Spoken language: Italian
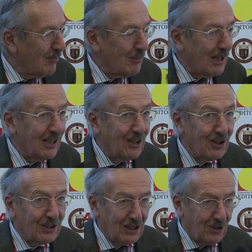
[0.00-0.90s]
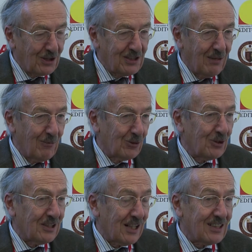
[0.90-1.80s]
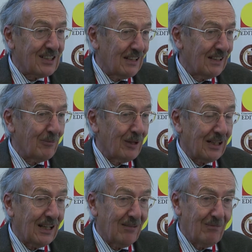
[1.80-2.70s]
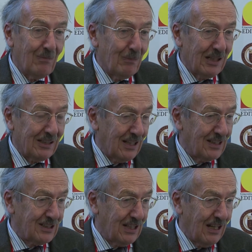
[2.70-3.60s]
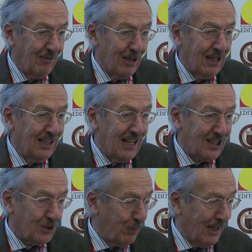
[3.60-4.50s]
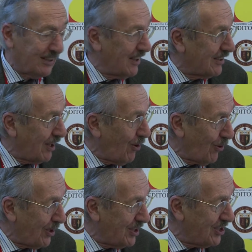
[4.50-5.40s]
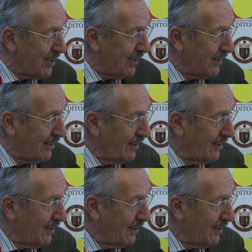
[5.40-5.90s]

Beh, io ritengo che sia molto interessante perché mette insieme gli aspetti teorici